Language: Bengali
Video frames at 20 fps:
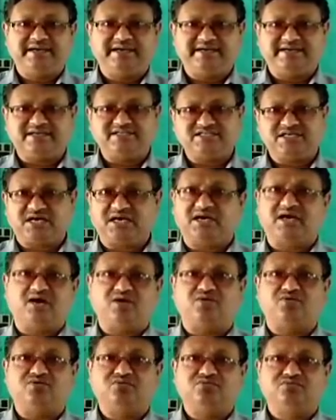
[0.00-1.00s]
এটা
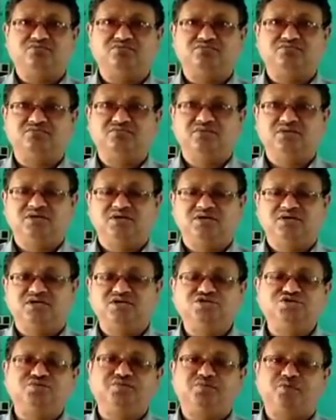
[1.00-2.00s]
ছাড়াও
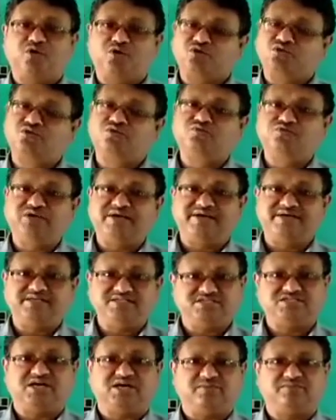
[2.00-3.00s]
কিছু বর্গমূলের
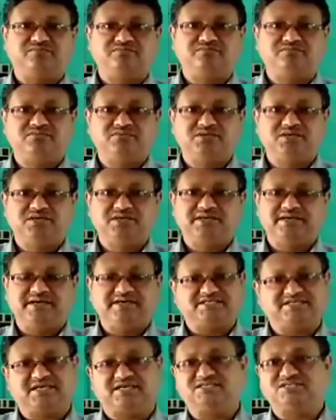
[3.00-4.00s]
হিসাব
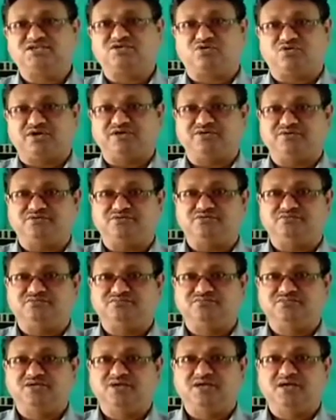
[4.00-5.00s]
এর সাহায্যে করা যেত
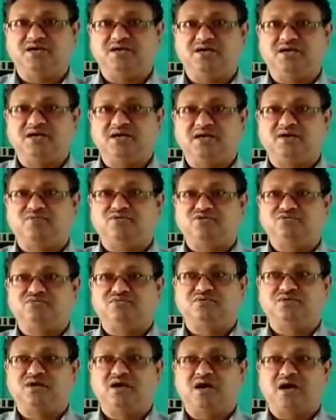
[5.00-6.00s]
এবং
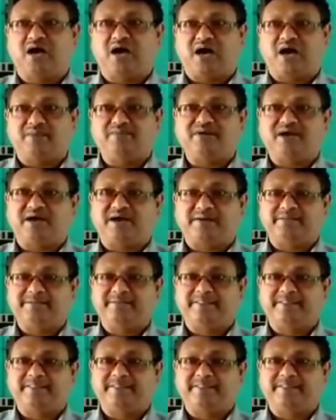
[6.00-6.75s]
আমরা